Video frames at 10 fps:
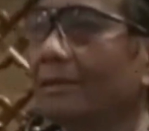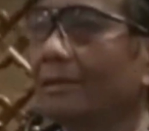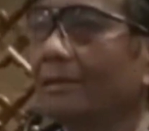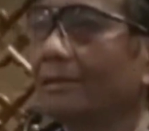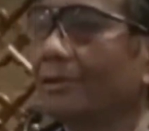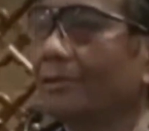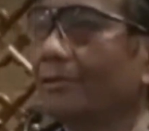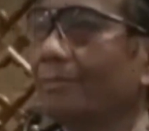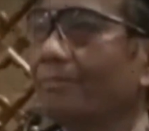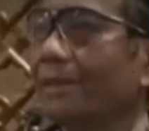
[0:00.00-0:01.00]
di suatu
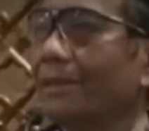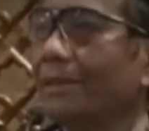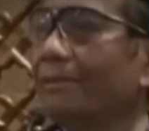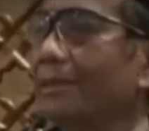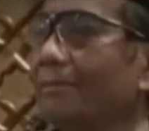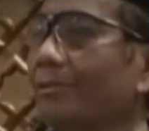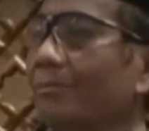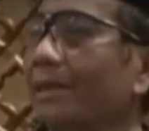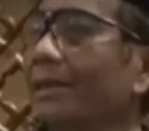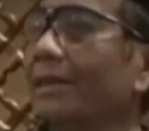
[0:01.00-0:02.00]
tempat di Jawa Timur
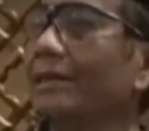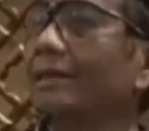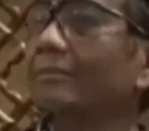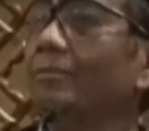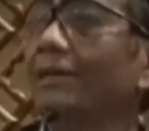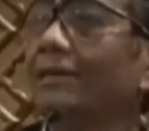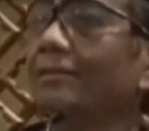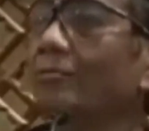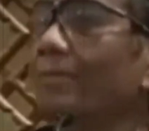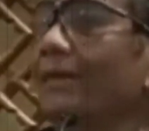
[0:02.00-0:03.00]
beli ke
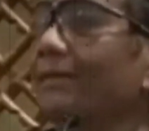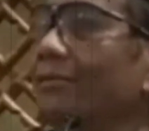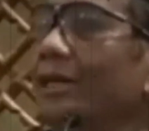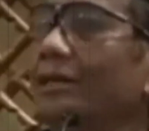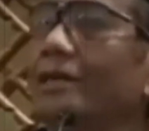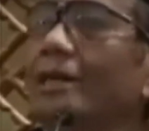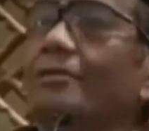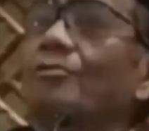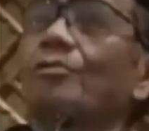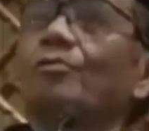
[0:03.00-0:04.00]
bupati, bupati itu yang
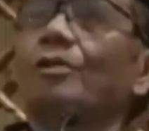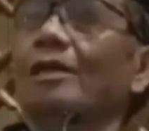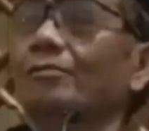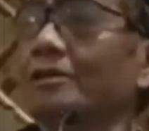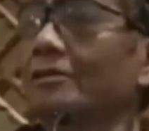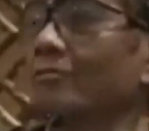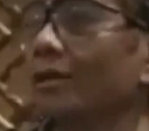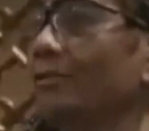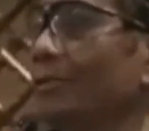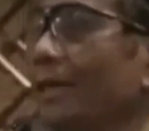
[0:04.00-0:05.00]
ngatur lurah-lurah semua, lurah